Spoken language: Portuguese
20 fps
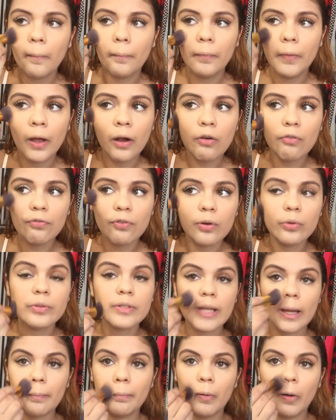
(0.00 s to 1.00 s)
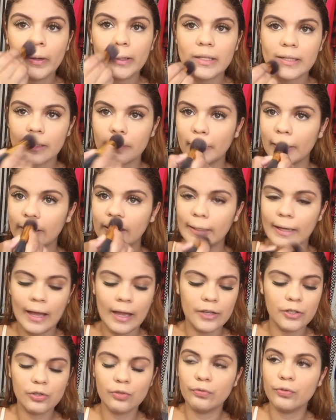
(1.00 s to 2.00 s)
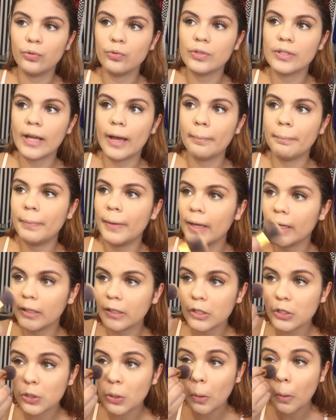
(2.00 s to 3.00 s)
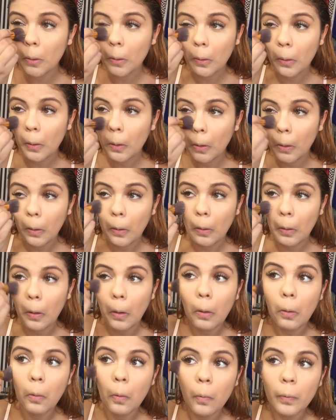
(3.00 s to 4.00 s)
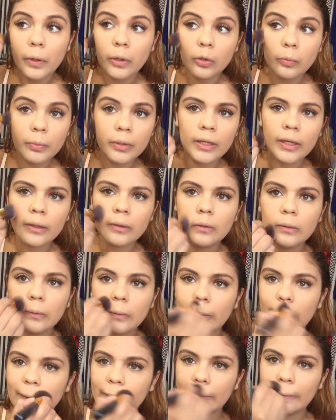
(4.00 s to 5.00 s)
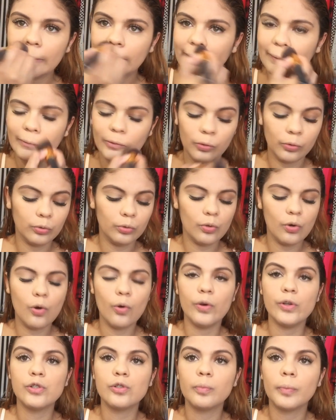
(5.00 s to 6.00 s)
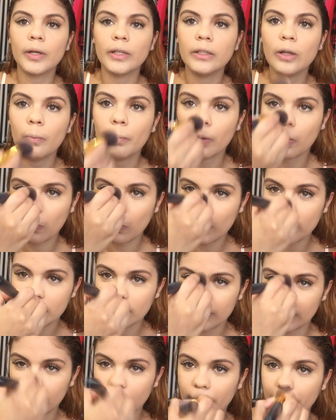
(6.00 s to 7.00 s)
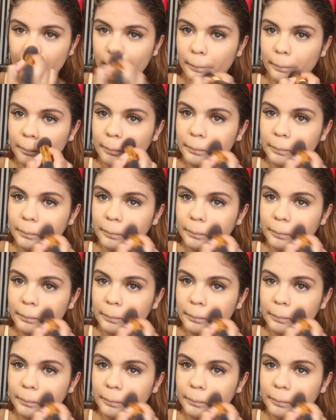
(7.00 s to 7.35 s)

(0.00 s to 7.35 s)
Não vou usar pó nessa maquiagem, eu vou usar apenas o iluminador em todo o rosto pra dar uma corzinha.